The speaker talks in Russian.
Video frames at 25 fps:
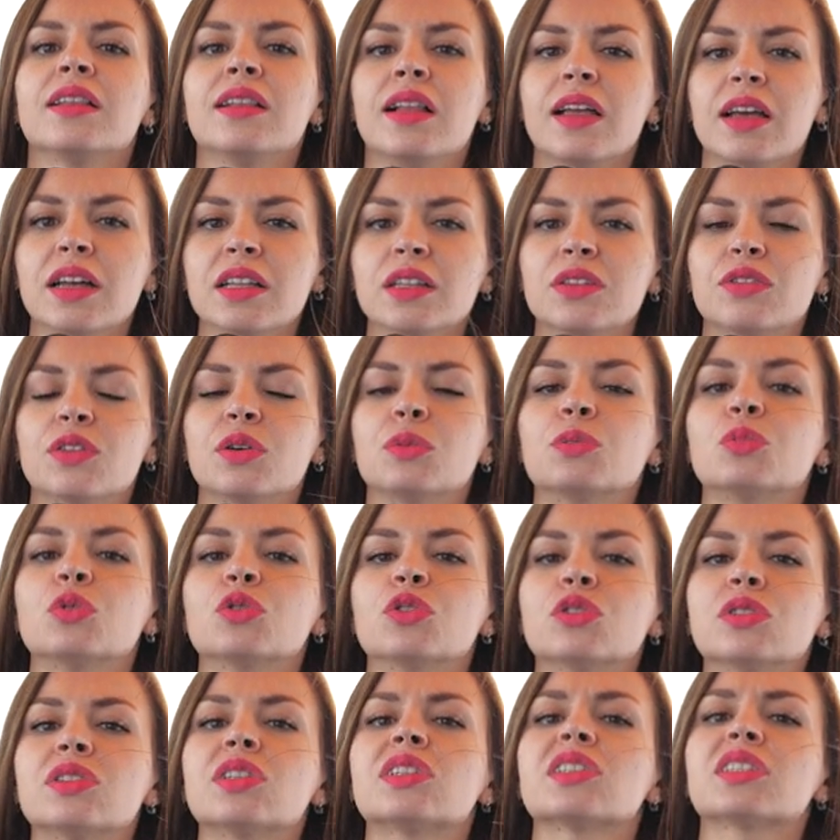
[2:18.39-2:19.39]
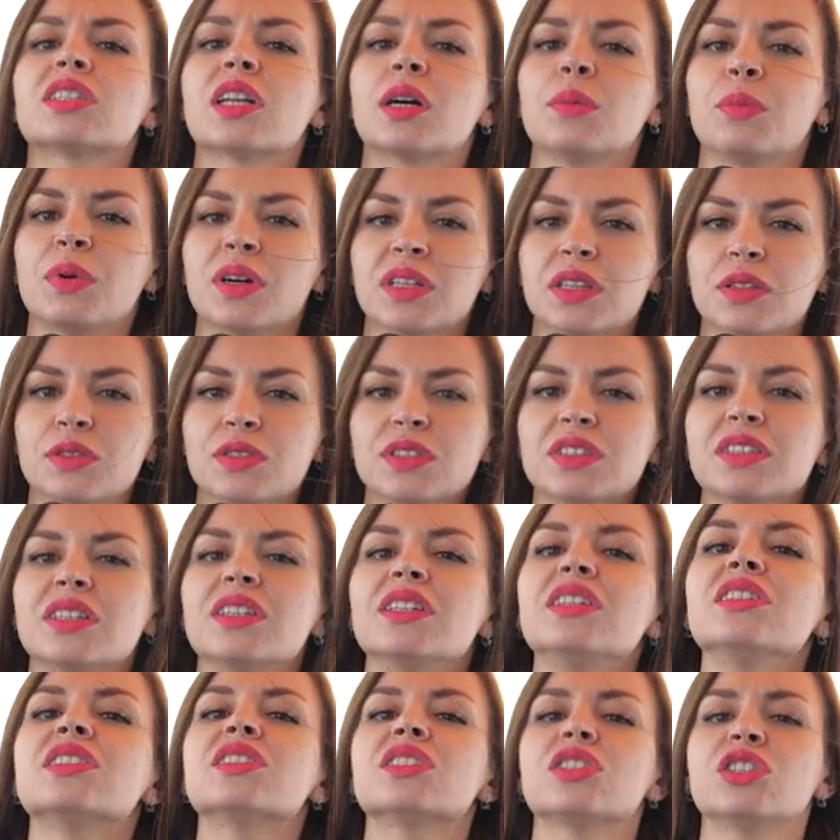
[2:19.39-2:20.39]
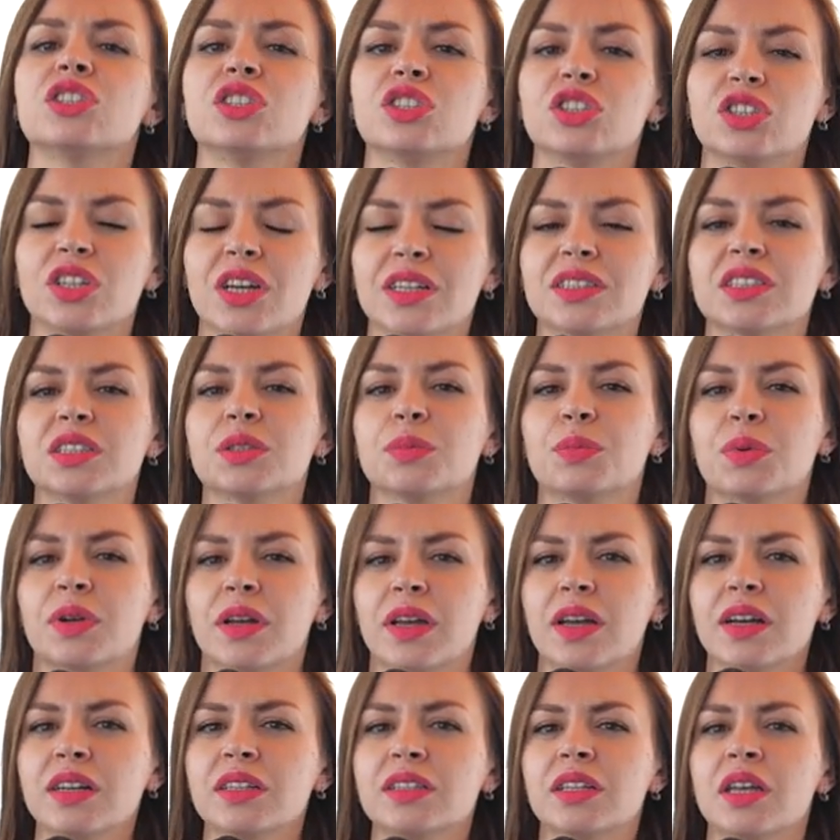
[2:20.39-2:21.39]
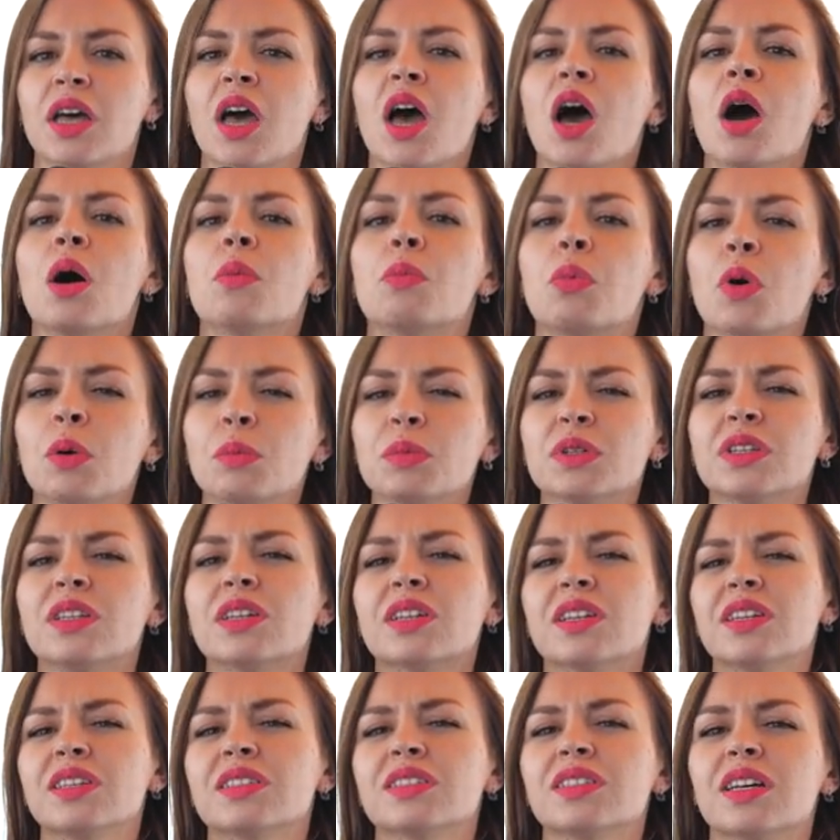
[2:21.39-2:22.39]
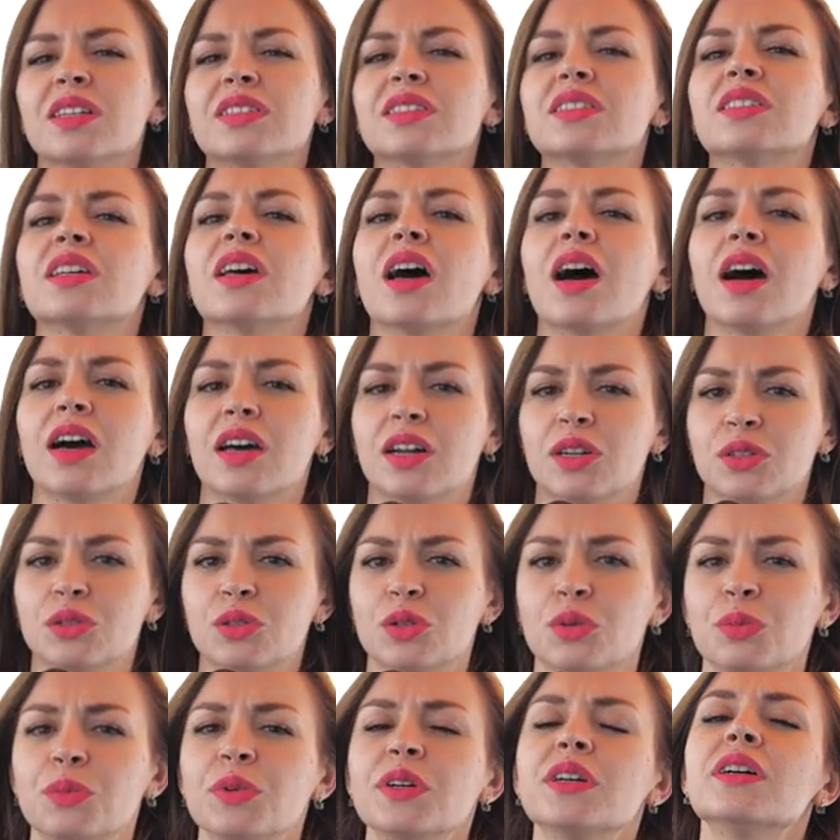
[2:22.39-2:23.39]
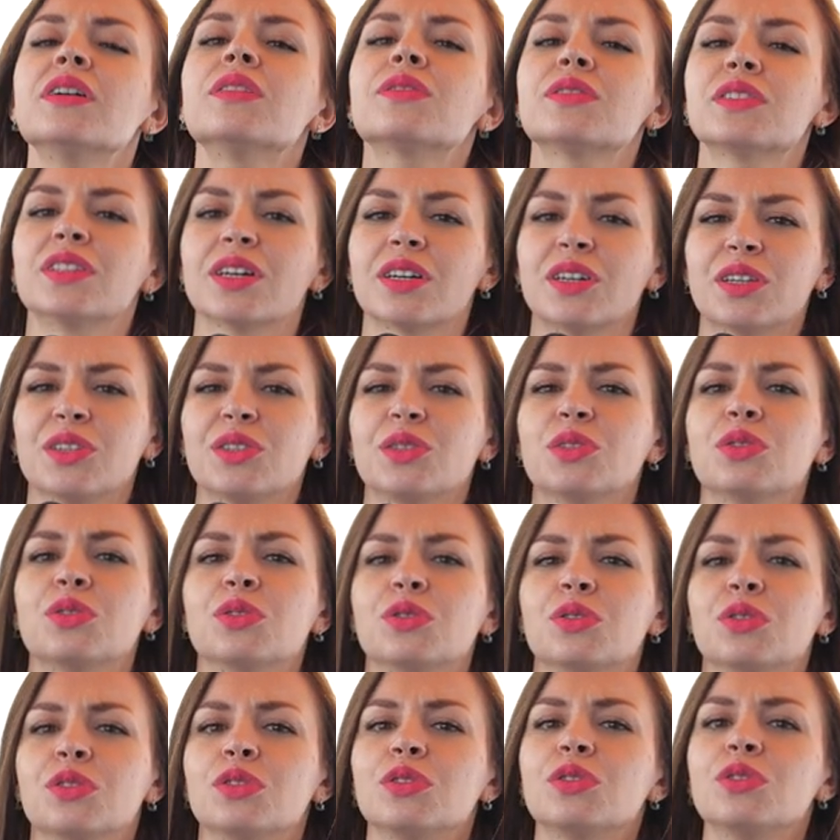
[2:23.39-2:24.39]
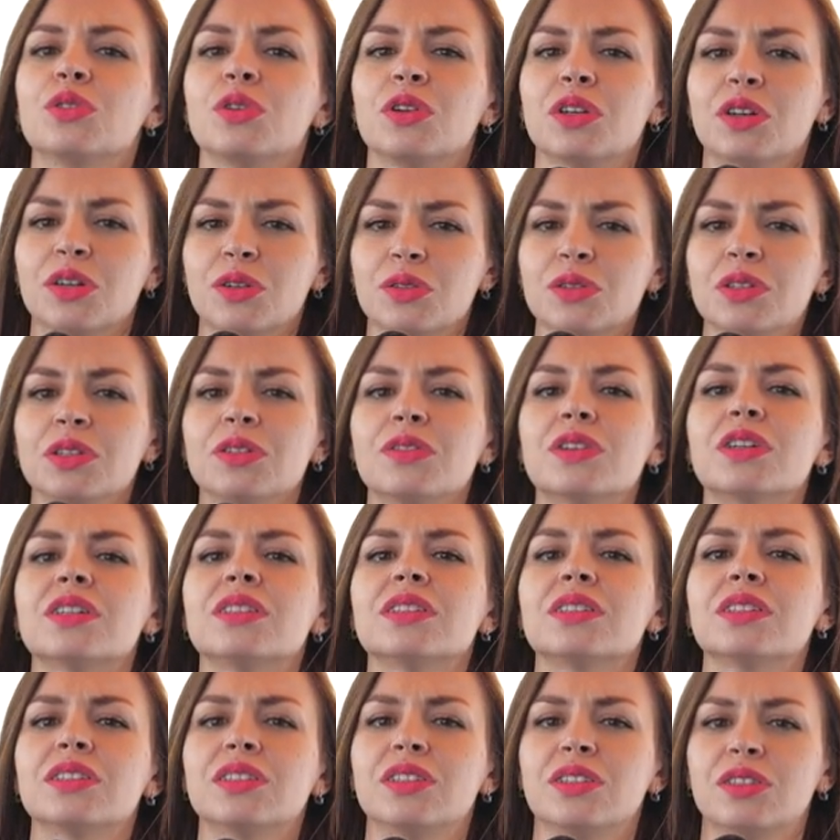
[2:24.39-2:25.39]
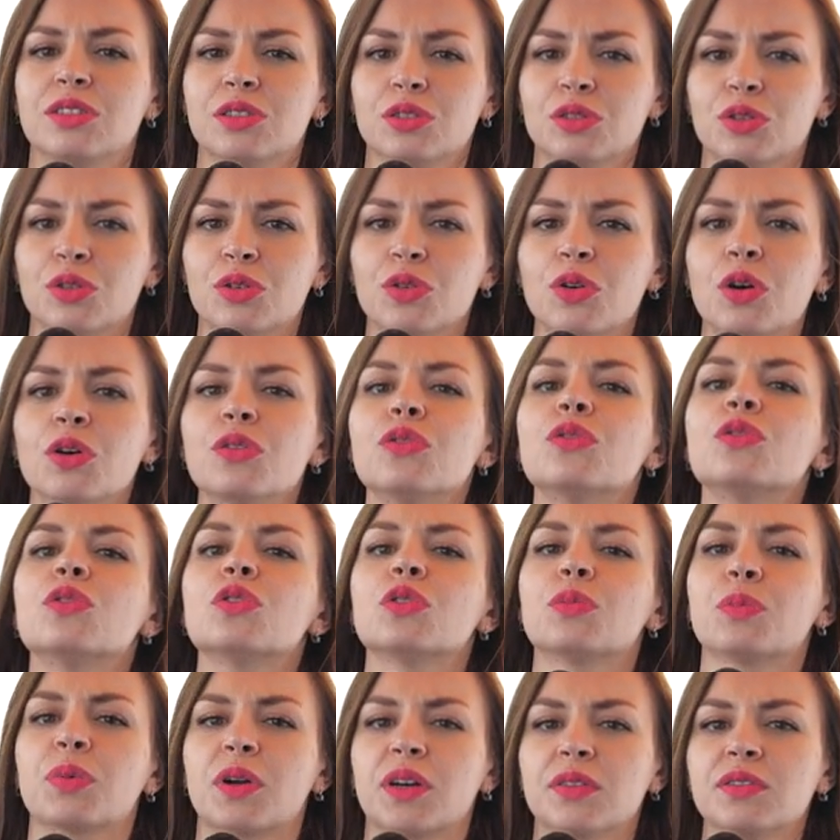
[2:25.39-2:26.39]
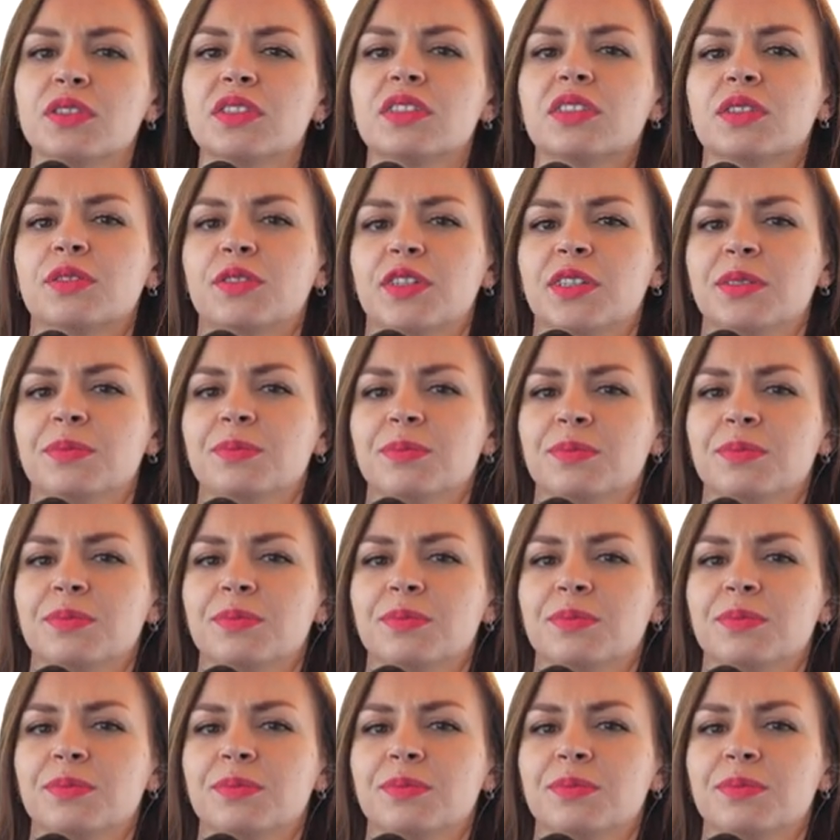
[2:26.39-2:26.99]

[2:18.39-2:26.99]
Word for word: Для этого будут разрабатываться и защищаться проекты по модернизации аэротрубы в закрытую. Юлия Руднева, Даниил Сурков, Управда ТВ.